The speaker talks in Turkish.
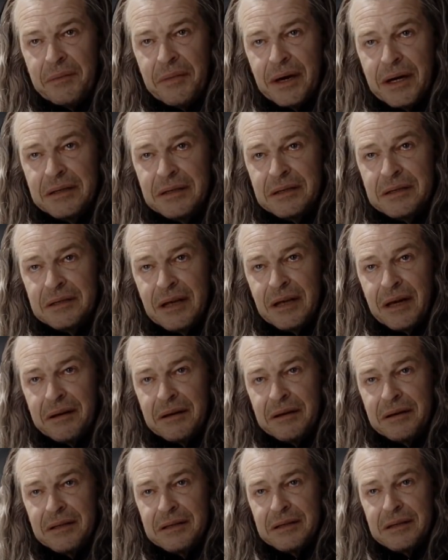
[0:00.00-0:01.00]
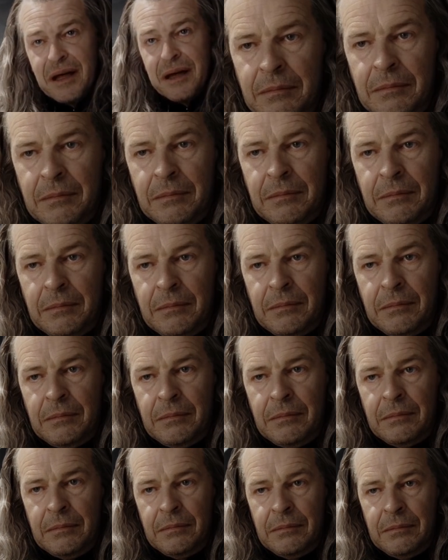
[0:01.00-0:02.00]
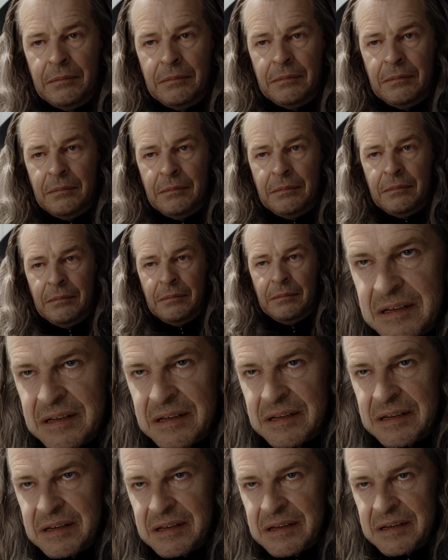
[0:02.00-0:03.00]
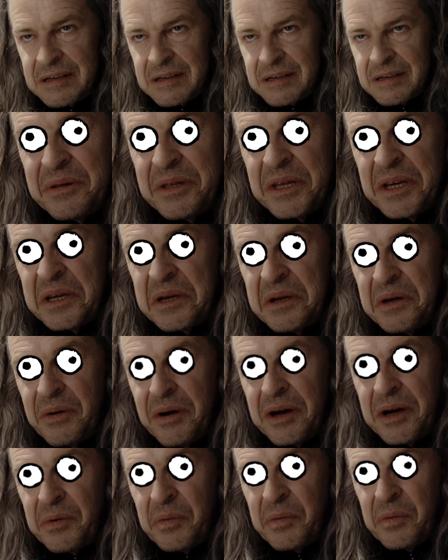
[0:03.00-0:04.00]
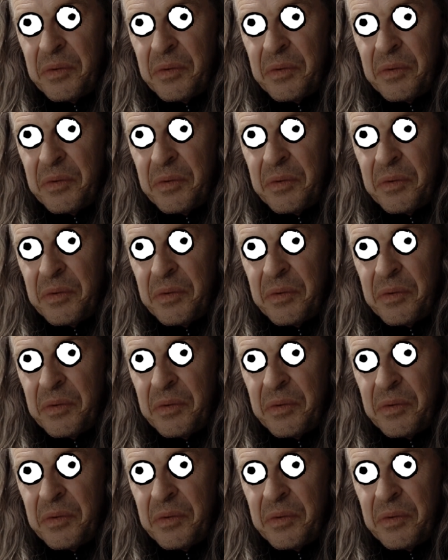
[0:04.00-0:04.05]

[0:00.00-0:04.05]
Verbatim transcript: olan Bishop abi TTK'dan emekli aksi pislik bir herif.